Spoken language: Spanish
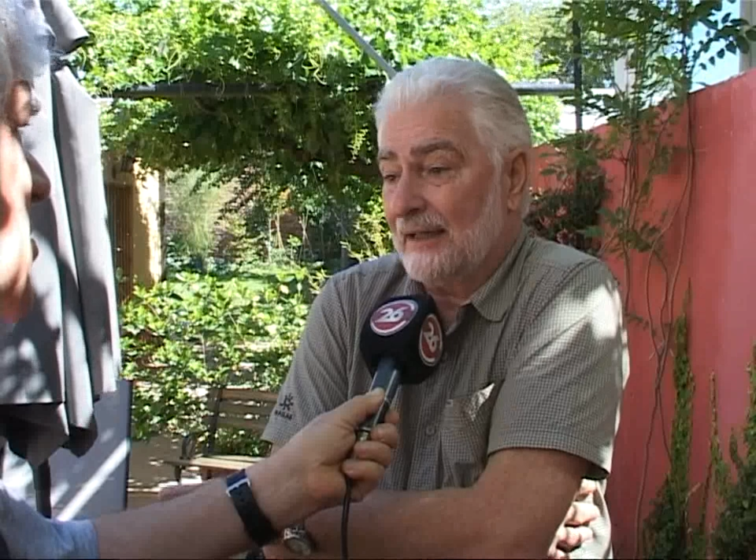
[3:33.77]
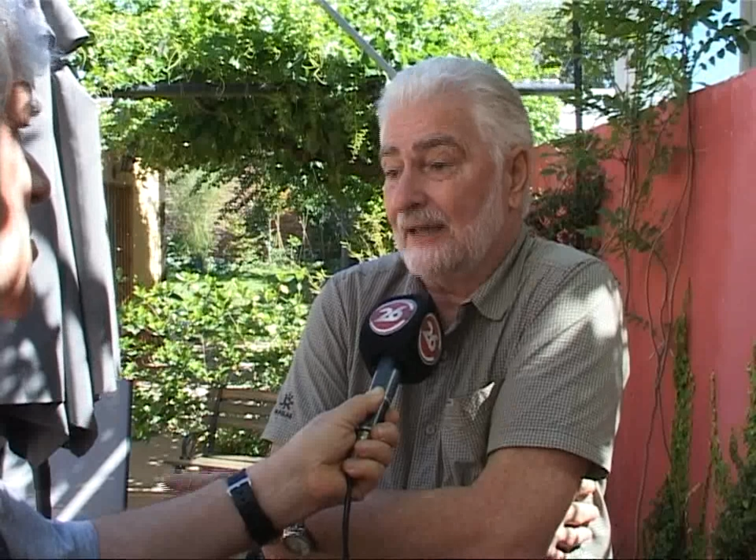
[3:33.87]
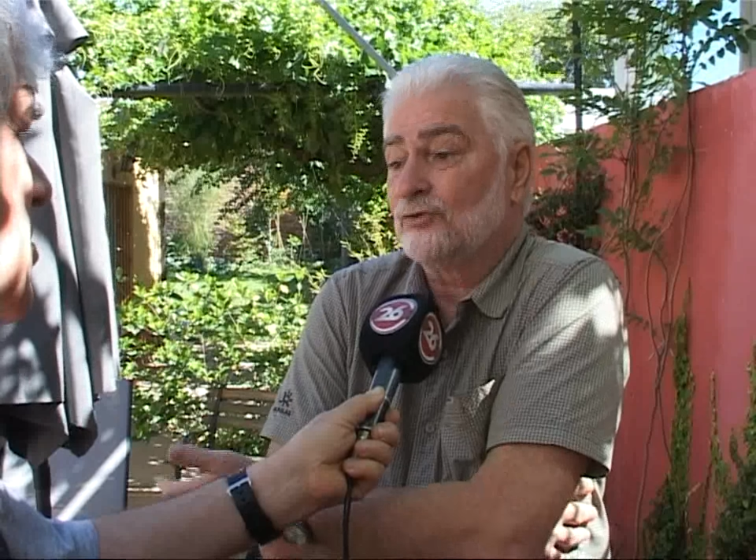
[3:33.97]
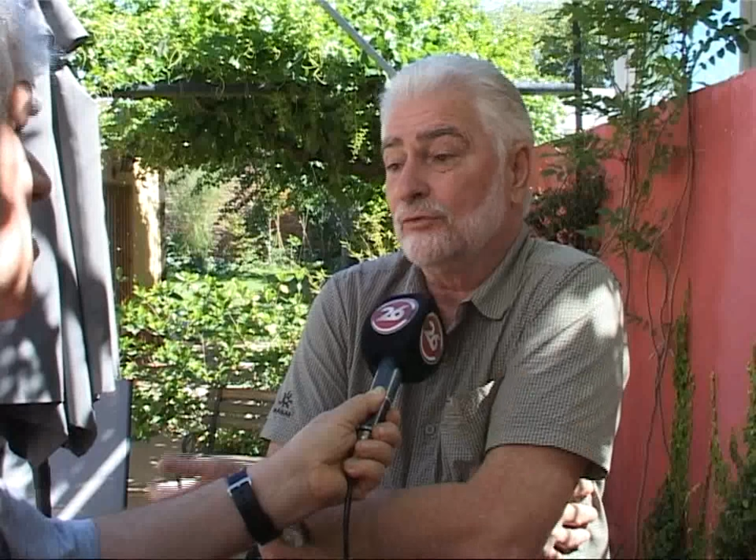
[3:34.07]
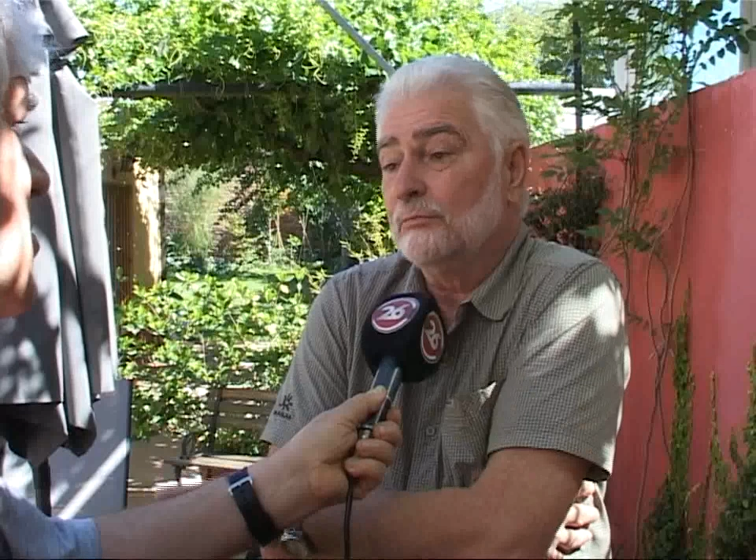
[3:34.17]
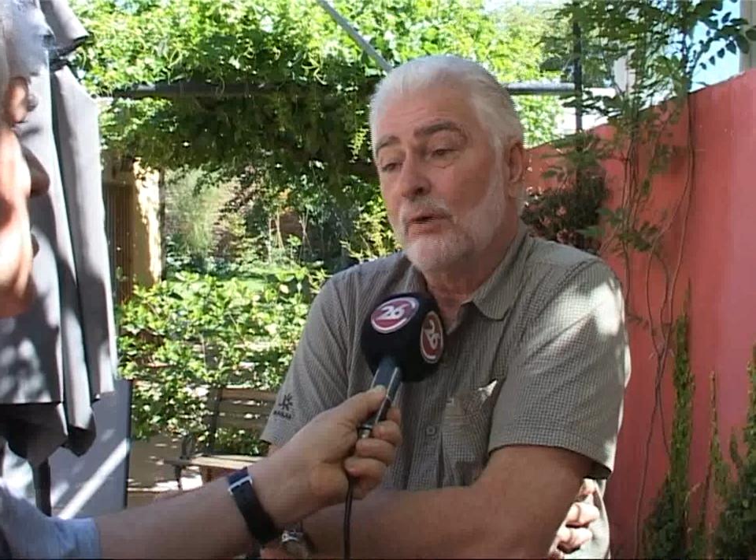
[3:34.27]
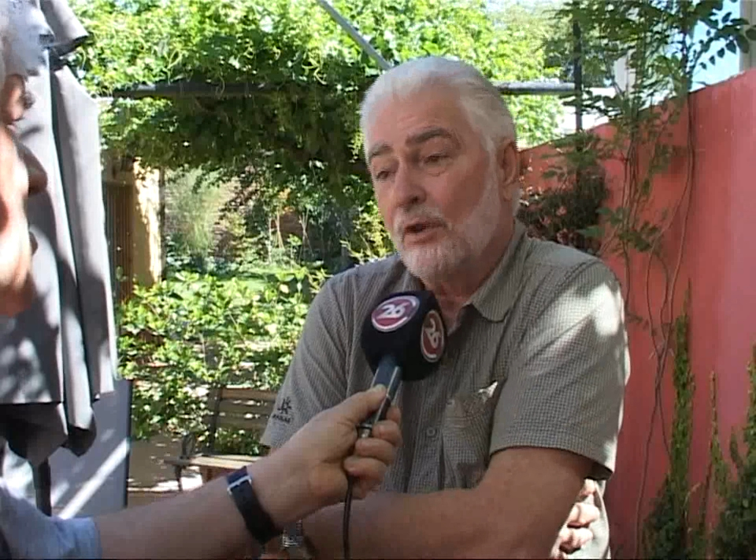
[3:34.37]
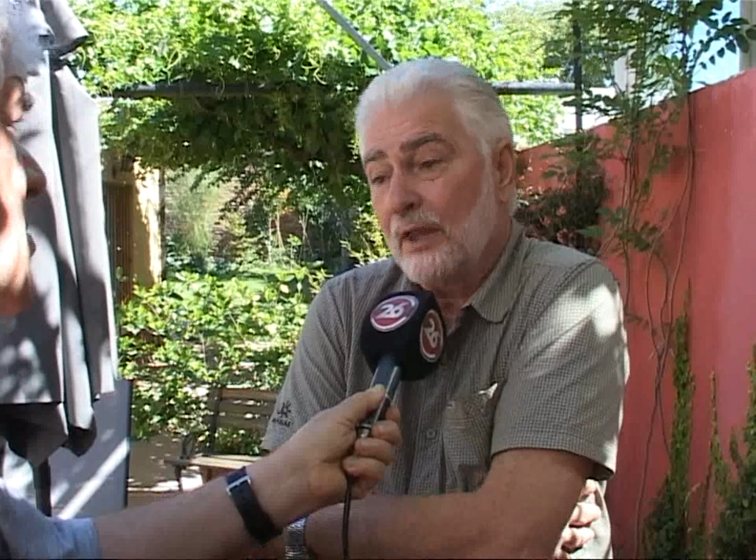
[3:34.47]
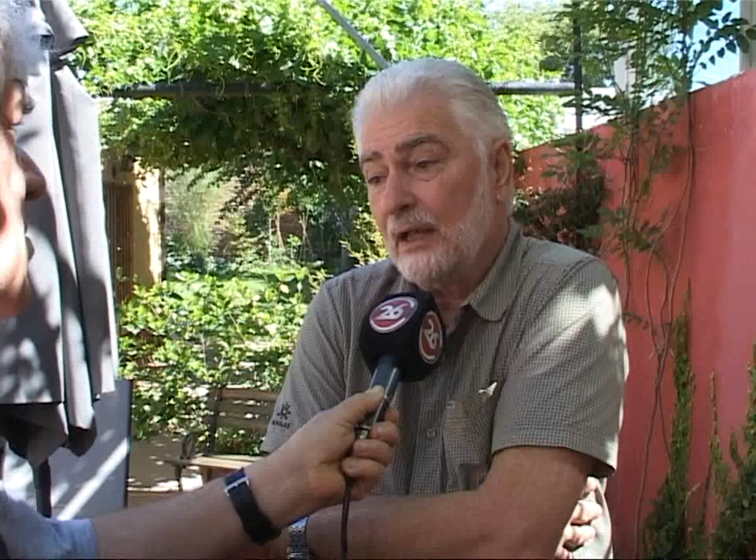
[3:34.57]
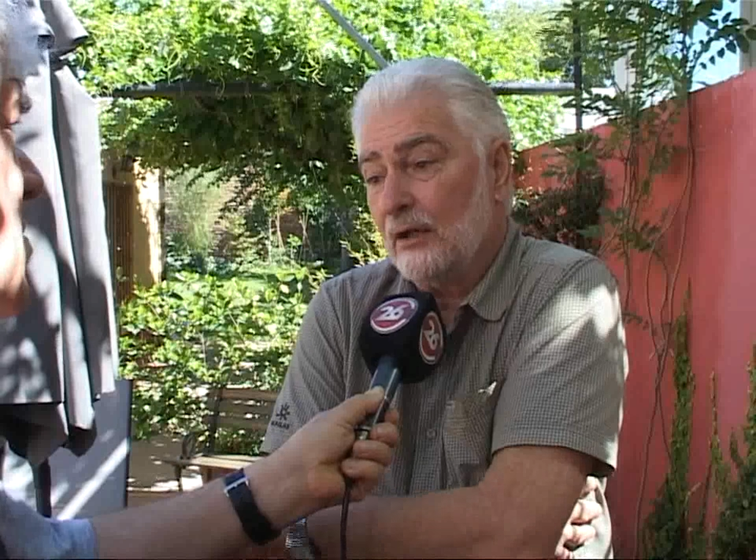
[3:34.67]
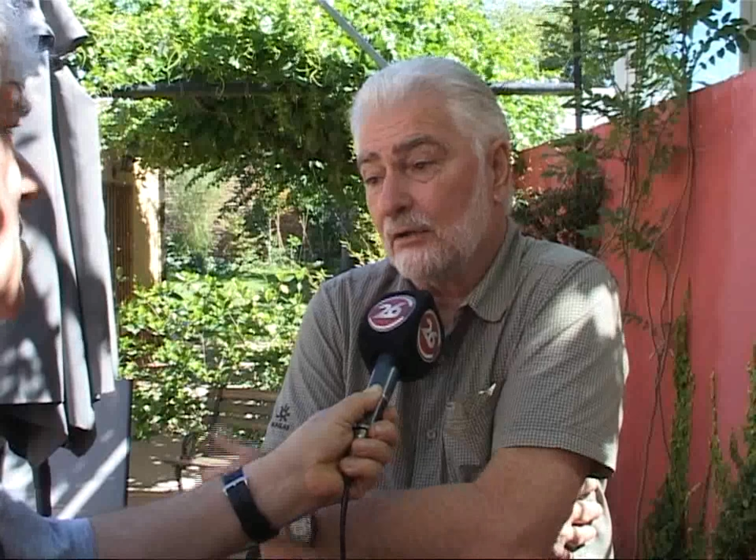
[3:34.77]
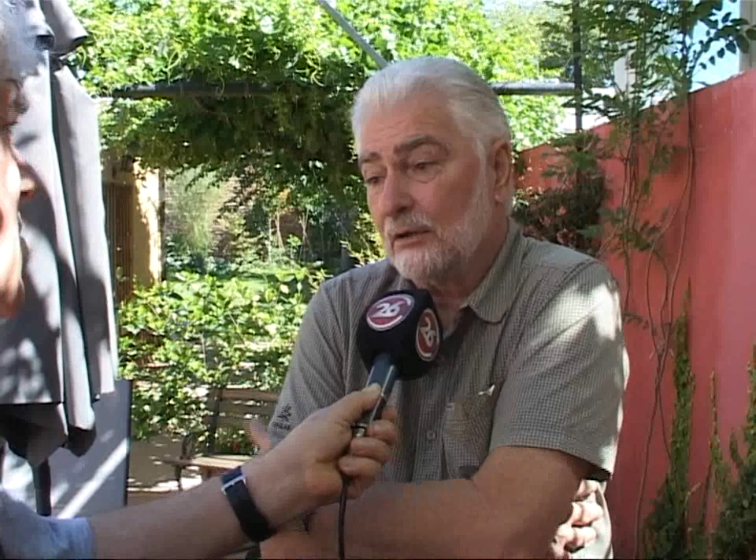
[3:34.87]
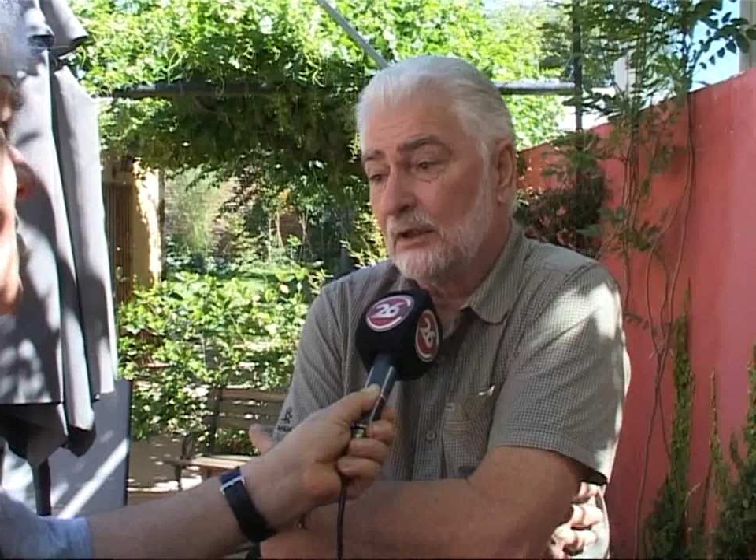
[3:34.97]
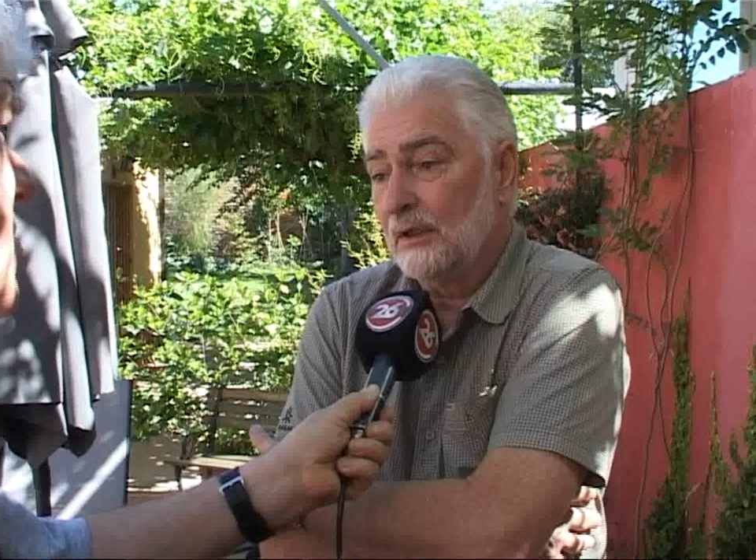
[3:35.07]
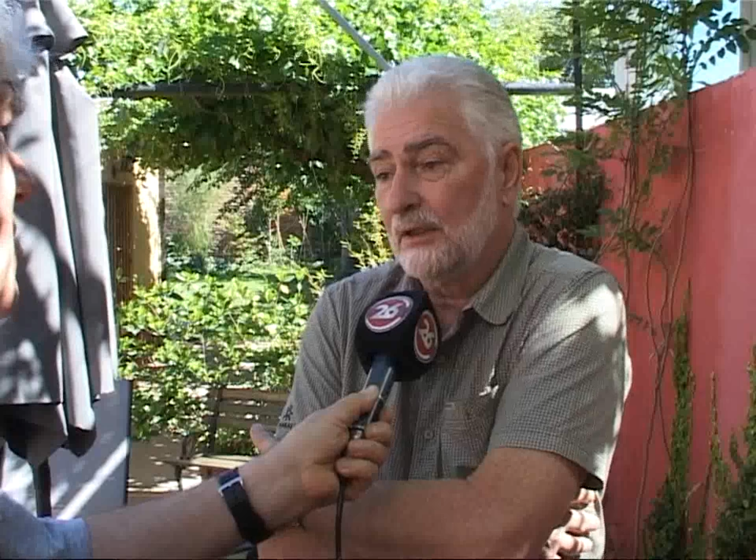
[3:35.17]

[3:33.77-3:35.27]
que es un modelo